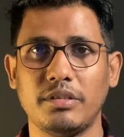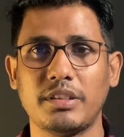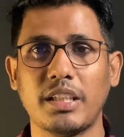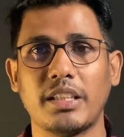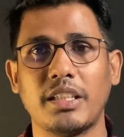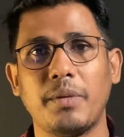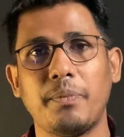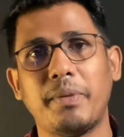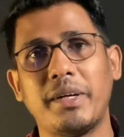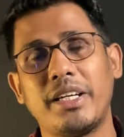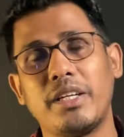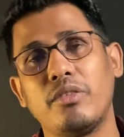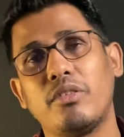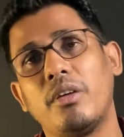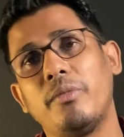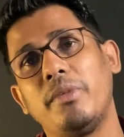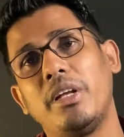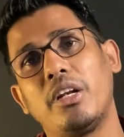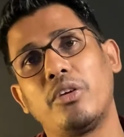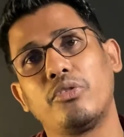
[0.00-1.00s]
তাদের
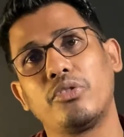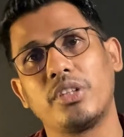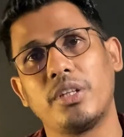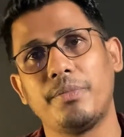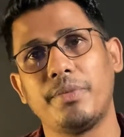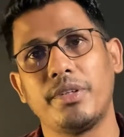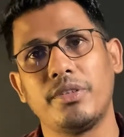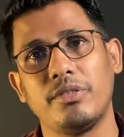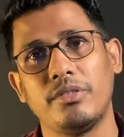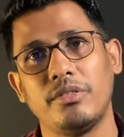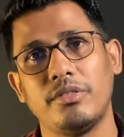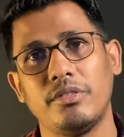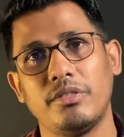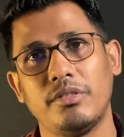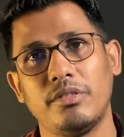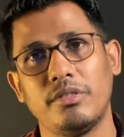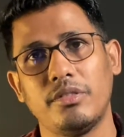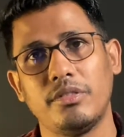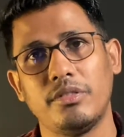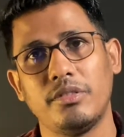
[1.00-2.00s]
পার্টিকুলার মেল করতে পারো
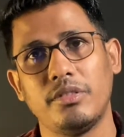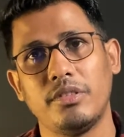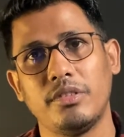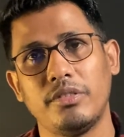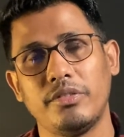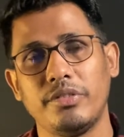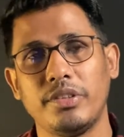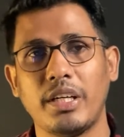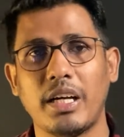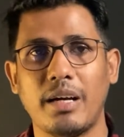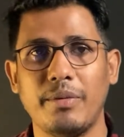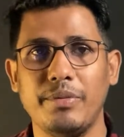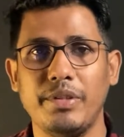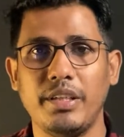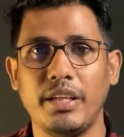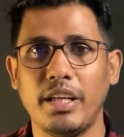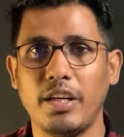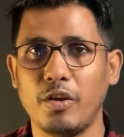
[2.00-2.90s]
যে আমি